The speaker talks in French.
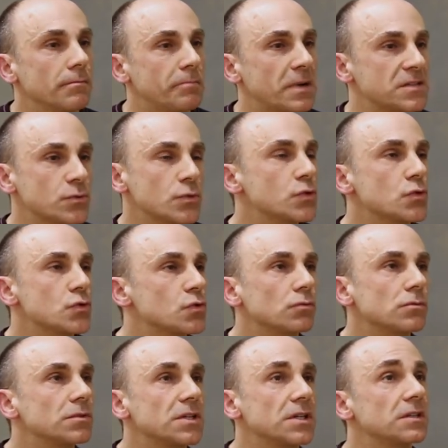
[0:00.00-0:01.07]
parce que ce
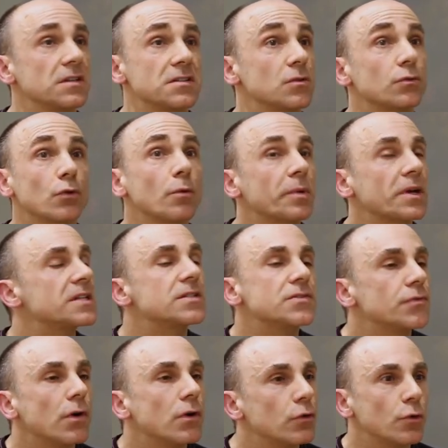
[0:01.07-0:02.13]
sont des, entreprises
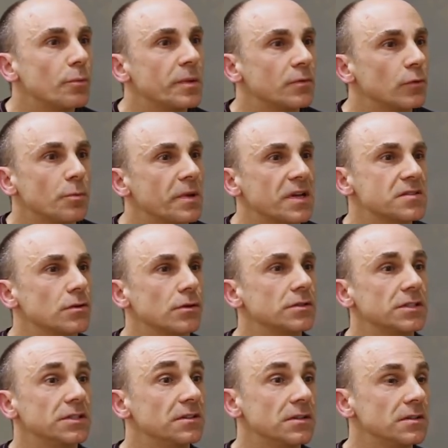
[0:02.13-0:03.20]
folles de,
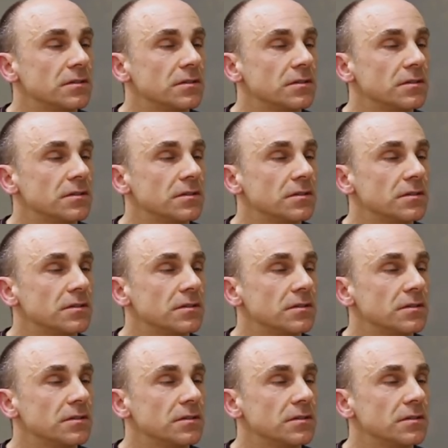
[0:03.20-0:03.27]
personnes qui,